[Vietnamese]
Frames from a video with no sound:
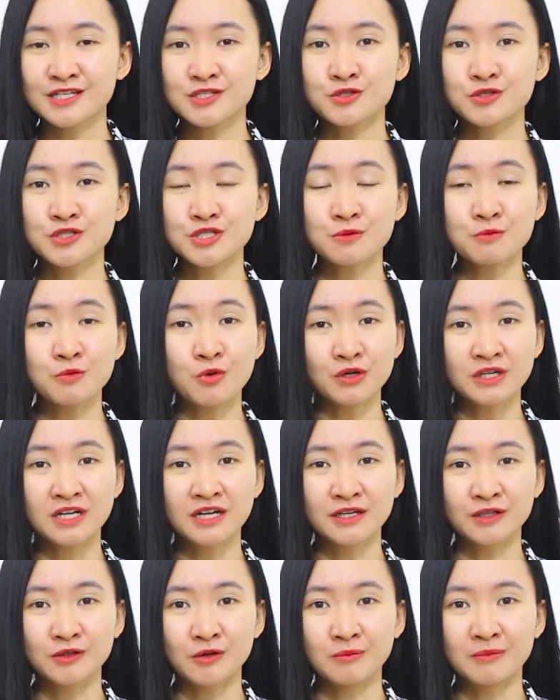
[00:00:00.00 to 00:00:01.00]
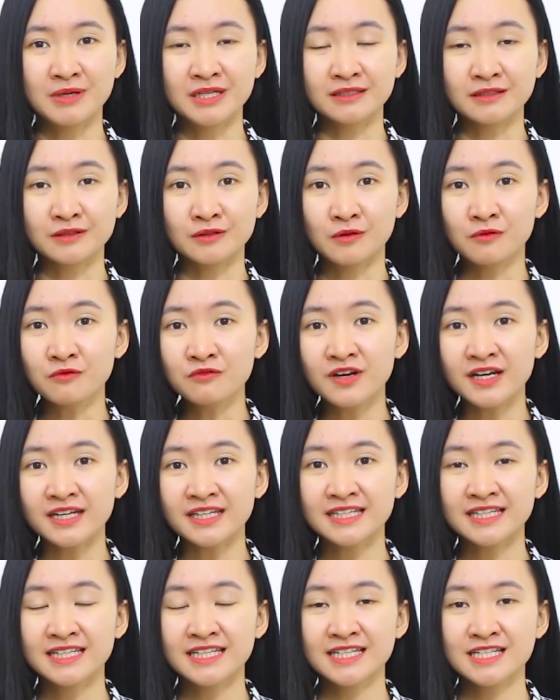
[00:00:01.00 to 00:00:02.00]
Rồi trong cuộc đời của mình cũng vậy,
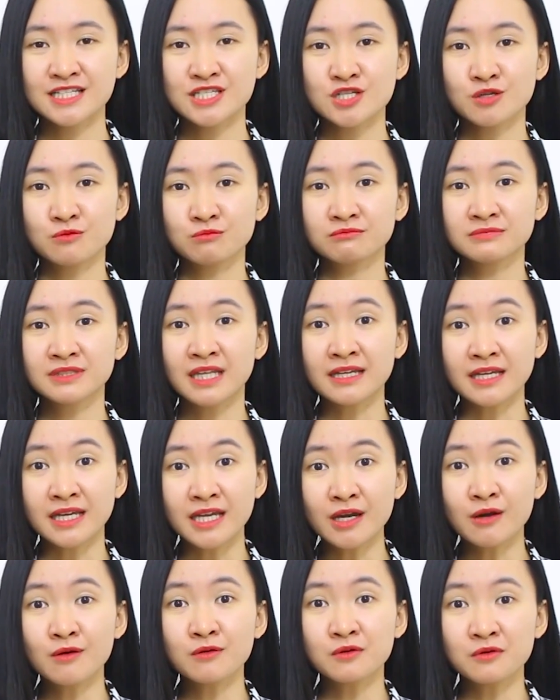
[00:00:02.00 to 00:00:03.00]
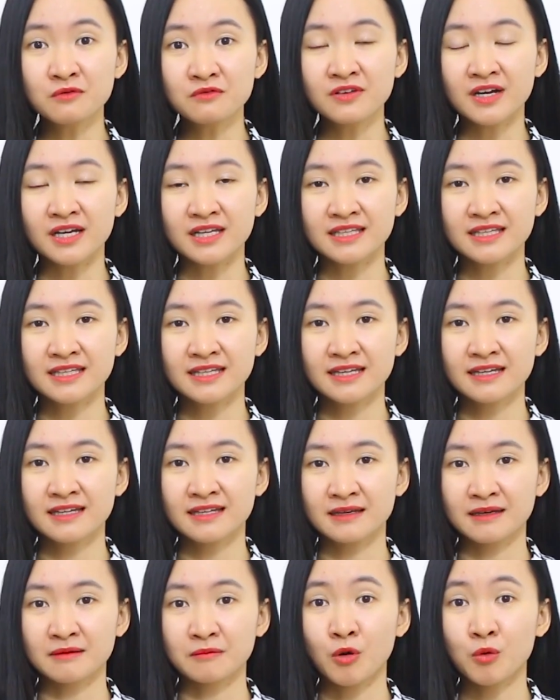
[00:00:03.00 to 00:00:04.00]
trong tình yêu cũng vậy.
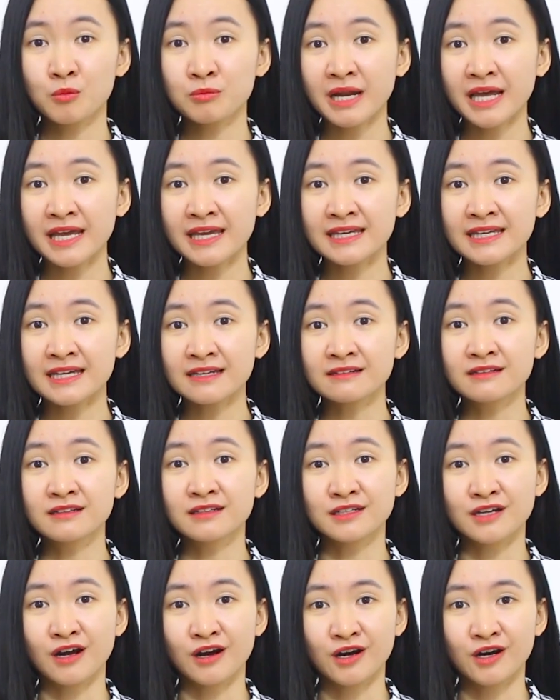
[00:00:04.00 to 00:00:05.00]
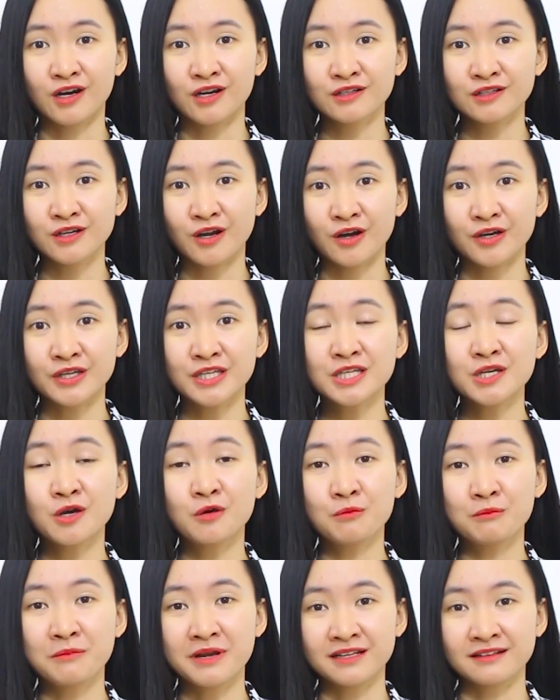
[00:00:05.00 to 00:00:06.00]
Hôm nay cái người đó nói
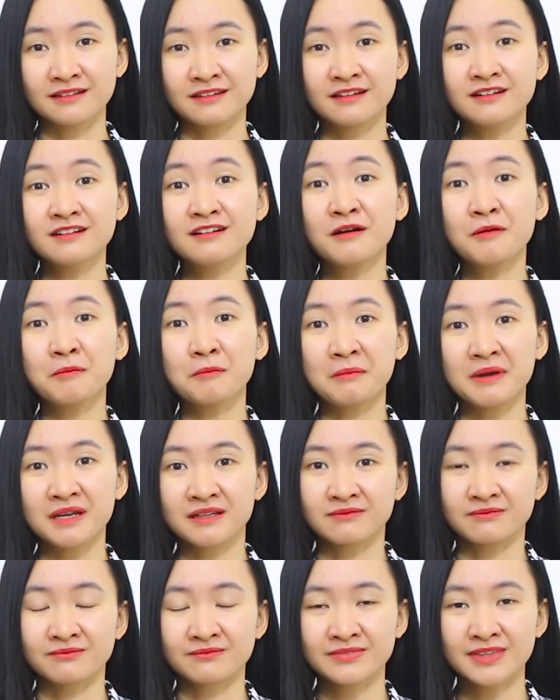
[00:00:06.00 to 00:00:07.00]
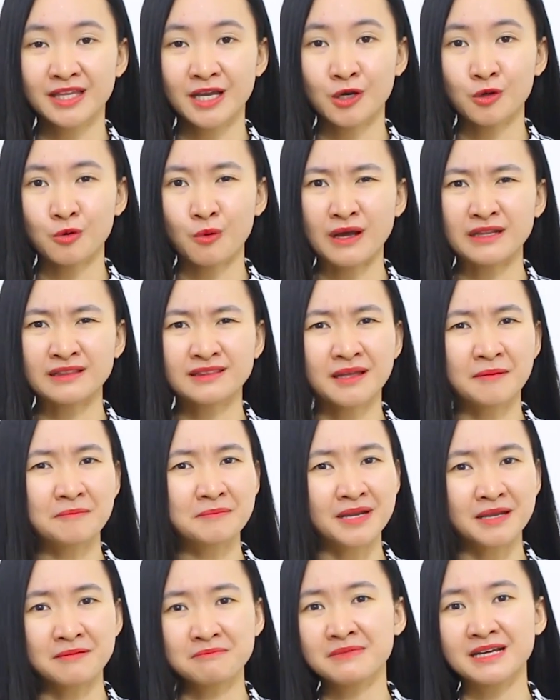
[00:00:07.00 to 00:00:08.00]
yêu mình, thương mình, quan
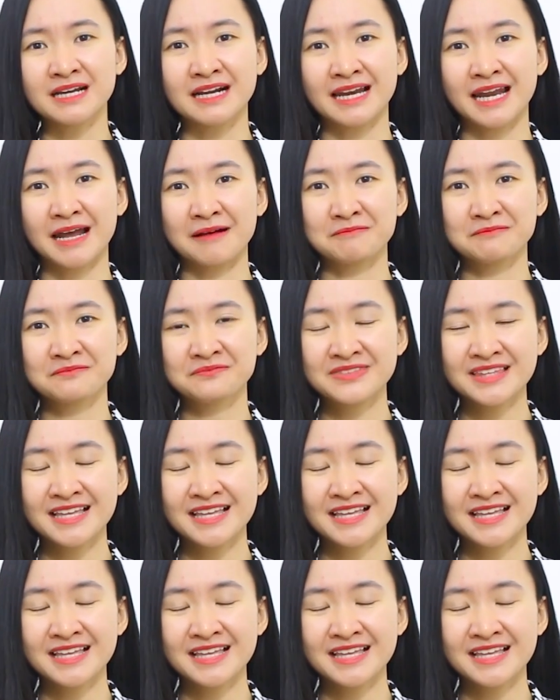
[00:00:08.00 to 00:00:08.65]
tâm đến mình lắm.